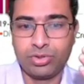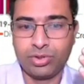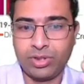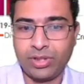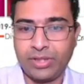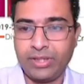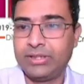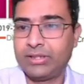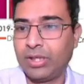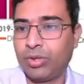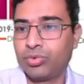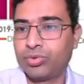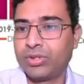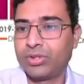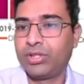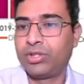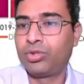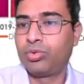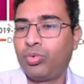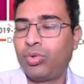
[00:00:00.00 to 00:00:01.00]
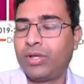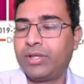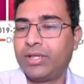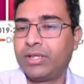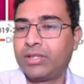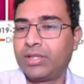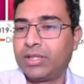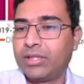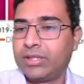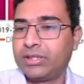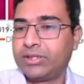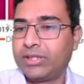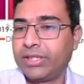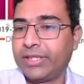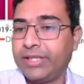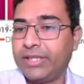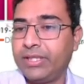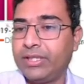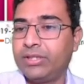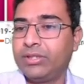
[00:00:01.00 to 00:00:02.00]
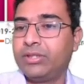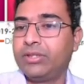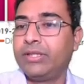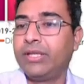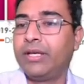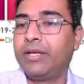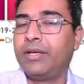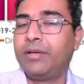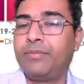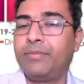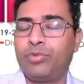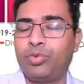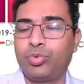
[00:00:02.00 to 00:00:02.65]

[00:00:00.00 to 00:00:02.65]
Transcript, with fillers: थ्री थाउजेंड हंड्रेड थर्टी थ्री ये